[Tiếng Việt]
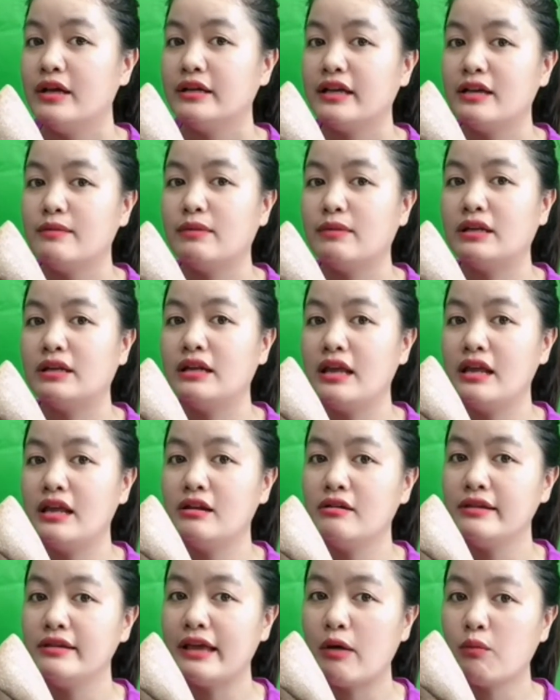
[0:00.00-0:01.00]
khi mình đi
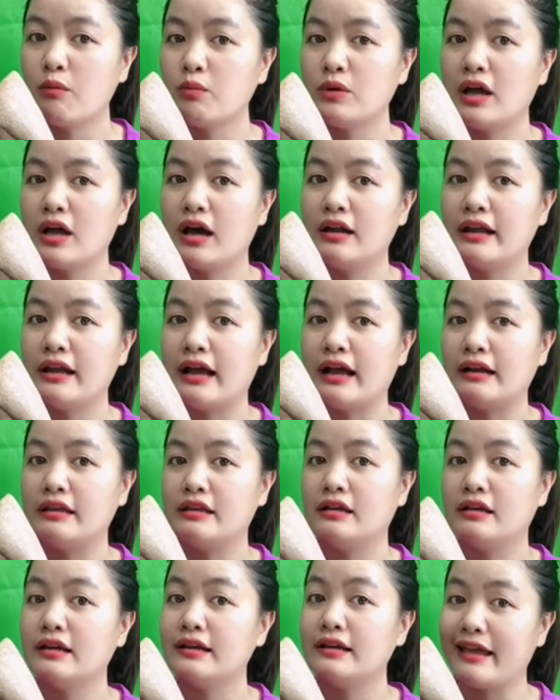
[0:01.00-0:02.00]
nó dốc lên hoặc là
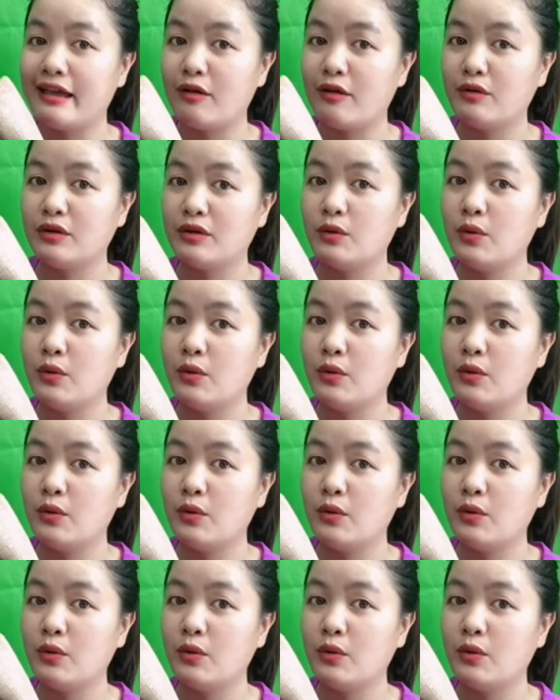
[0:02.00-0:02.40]
những cái đèo này,